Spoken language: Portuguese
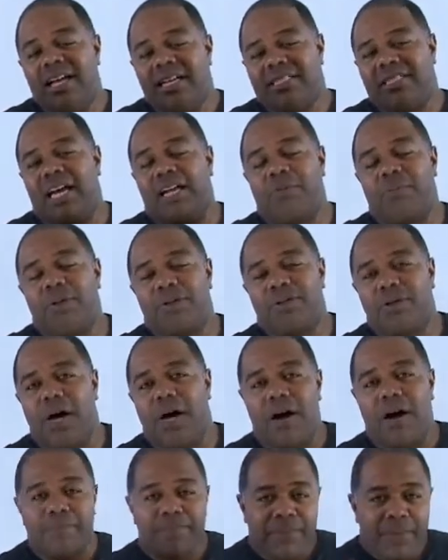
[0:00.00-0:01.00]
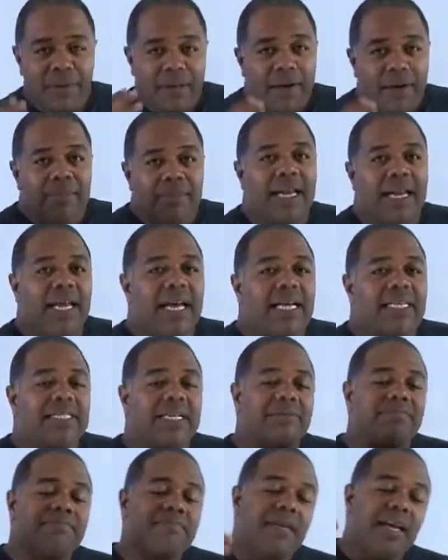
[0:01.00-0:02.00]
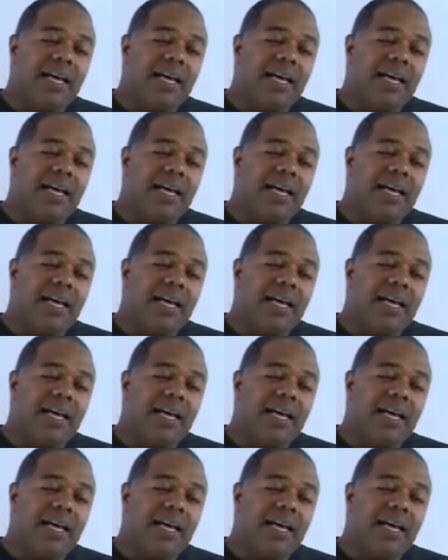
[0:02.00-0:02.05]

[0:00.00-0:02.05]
Certo, pessoal? Beleza.